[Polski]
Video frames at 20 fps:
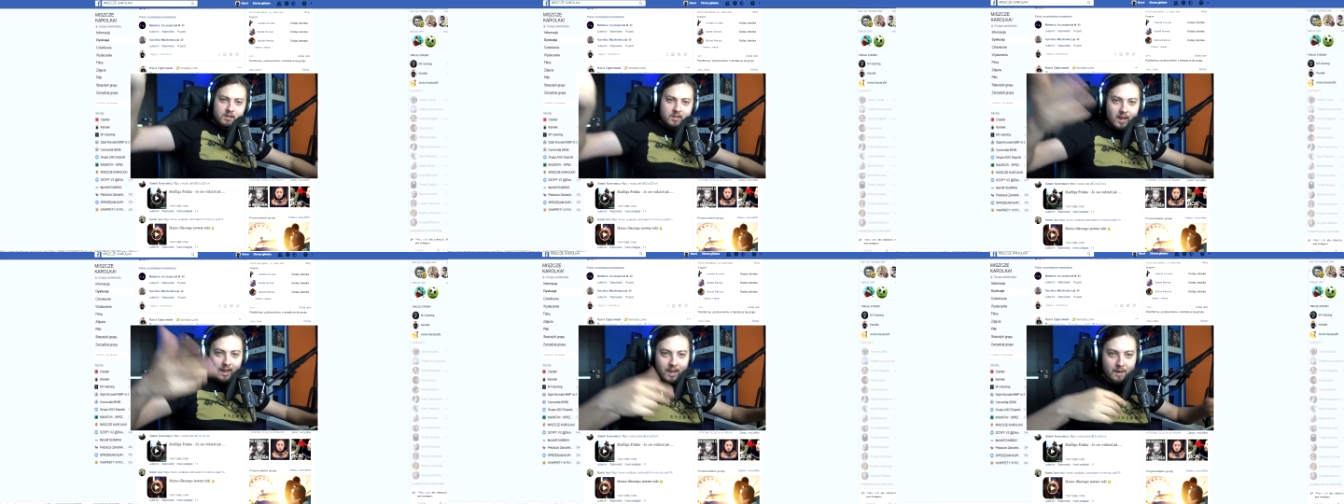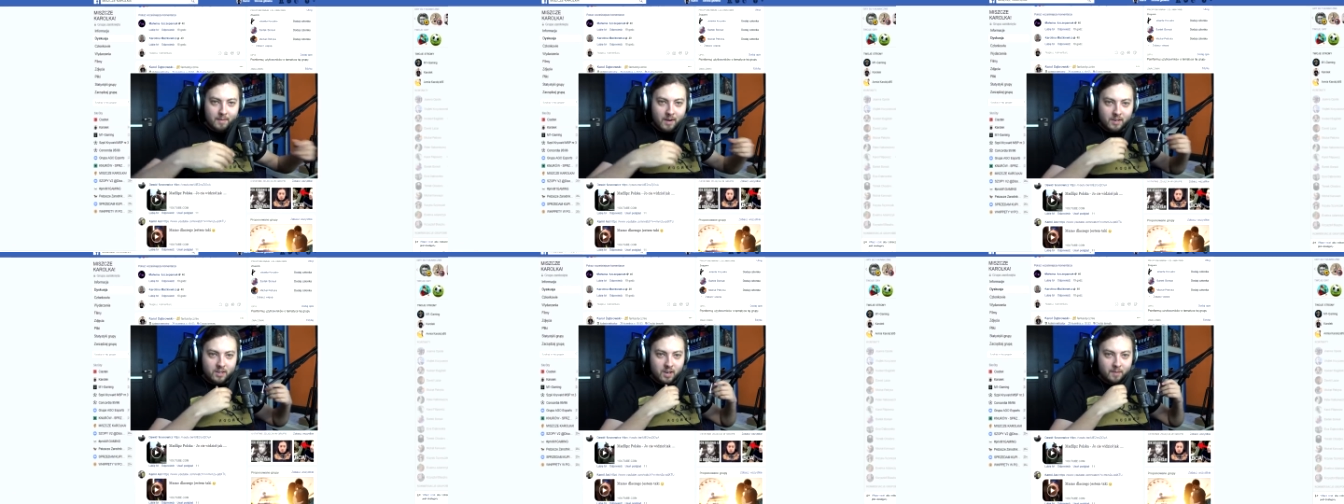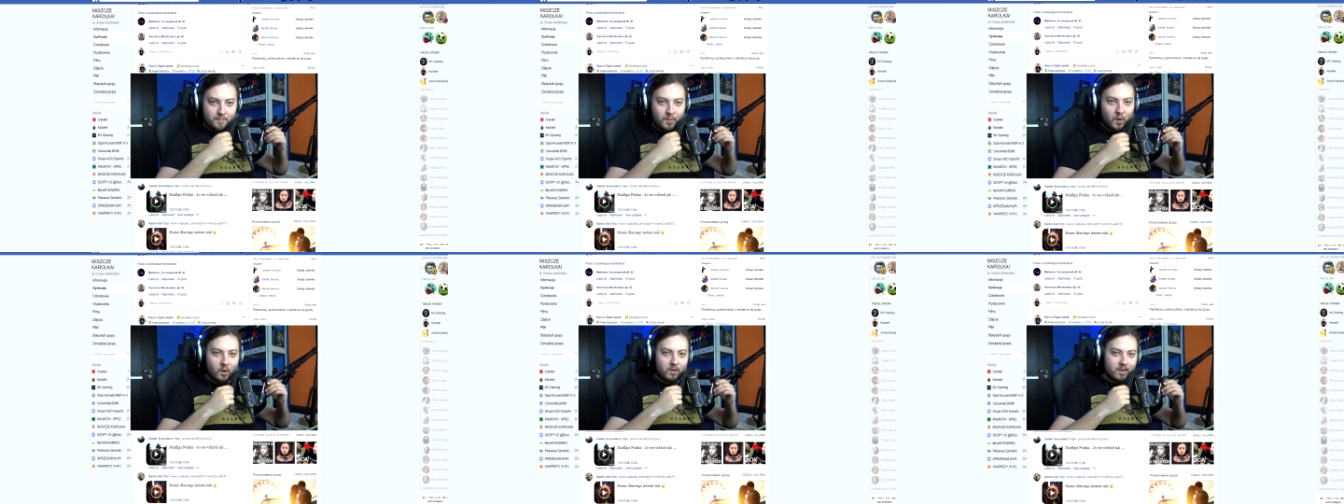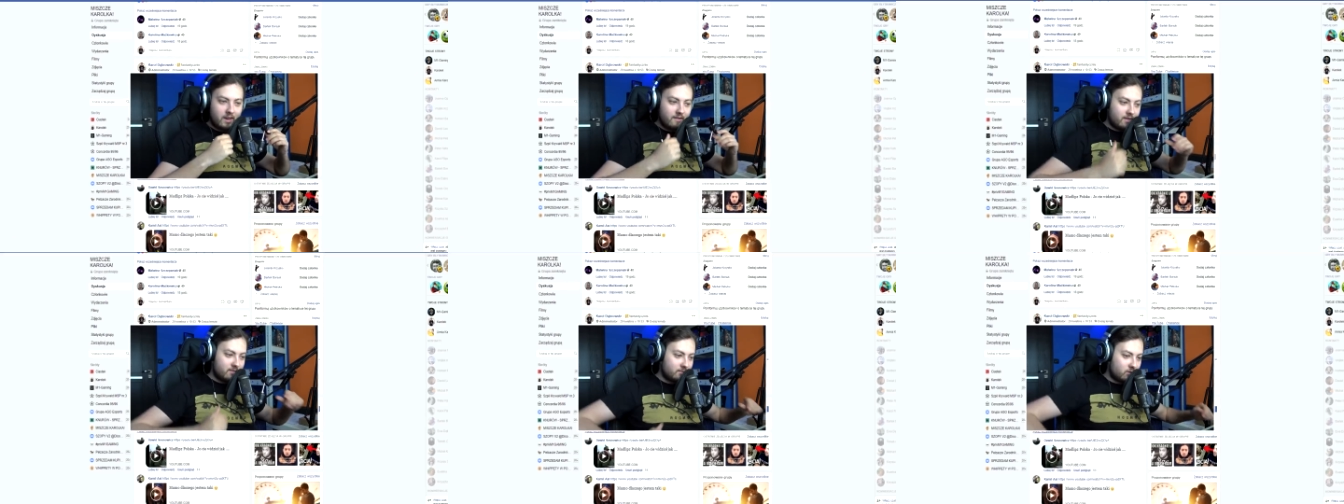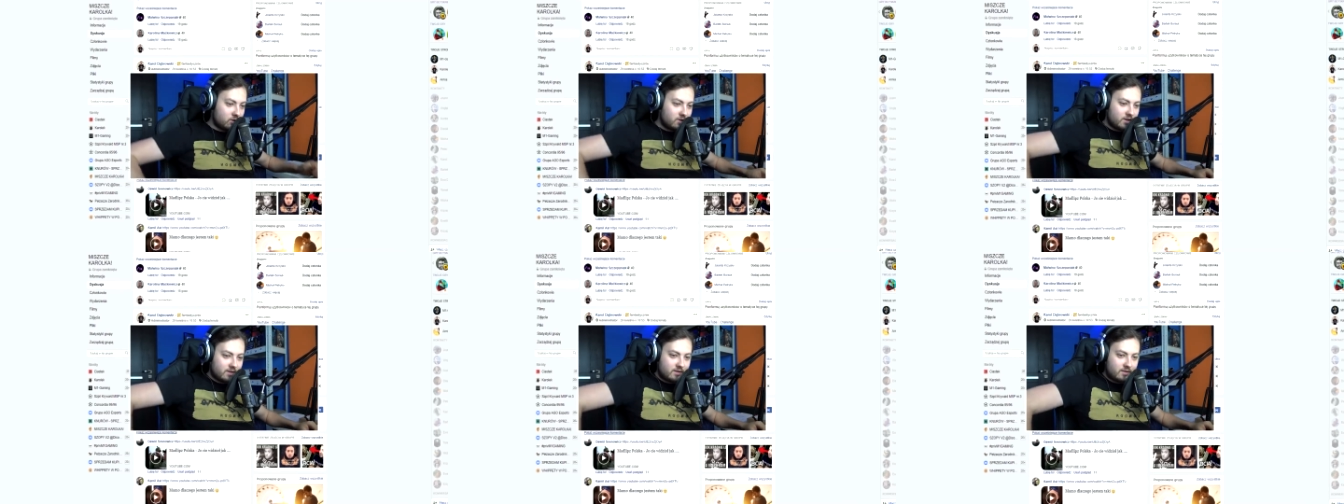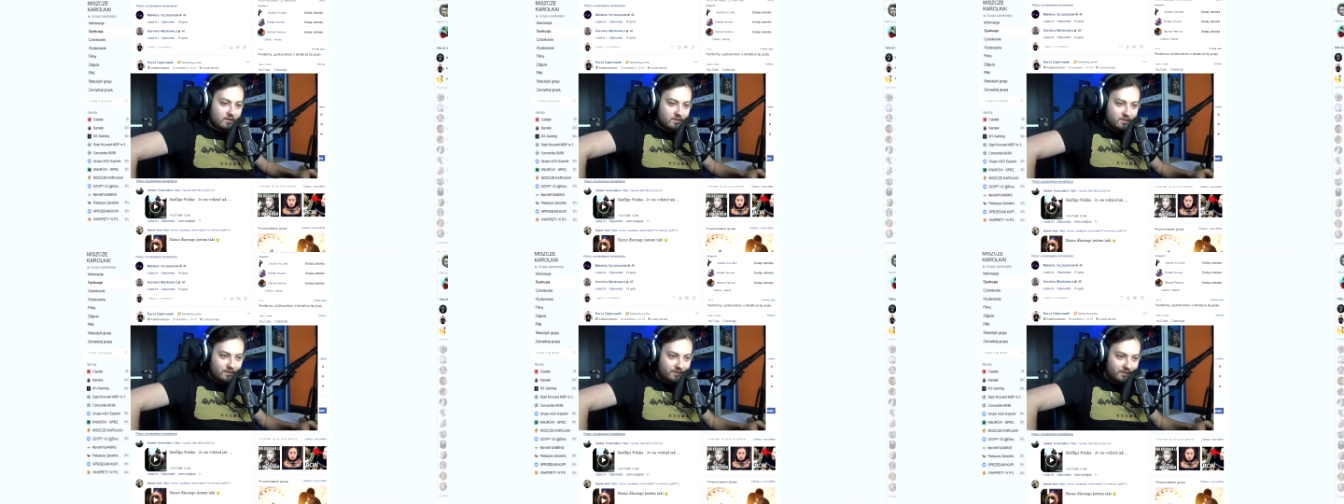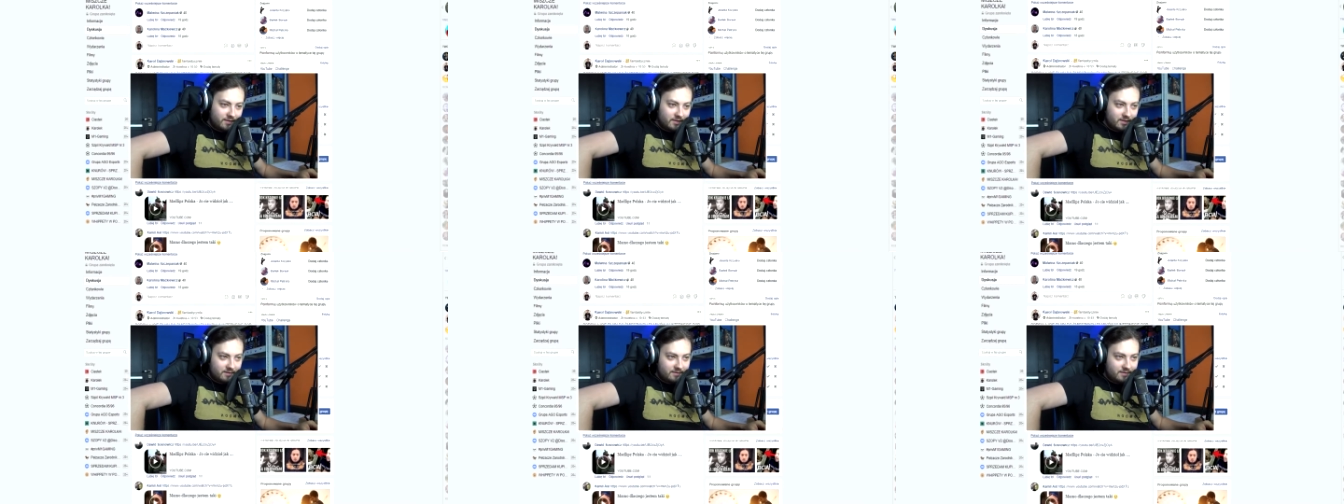Dzisiaj chyba szybko, nie wiem, może coś. W,
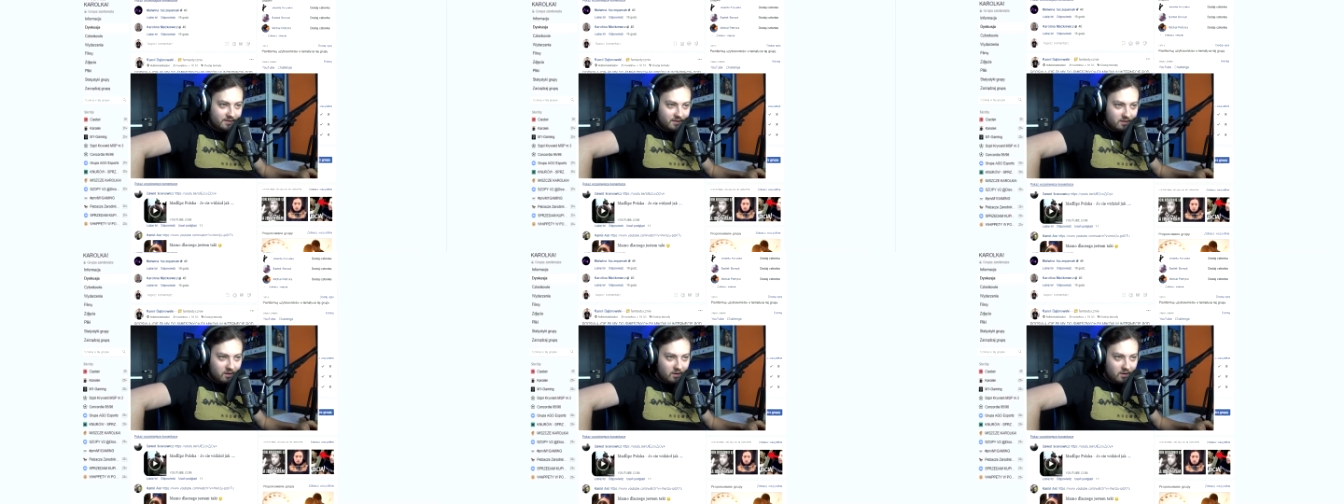w,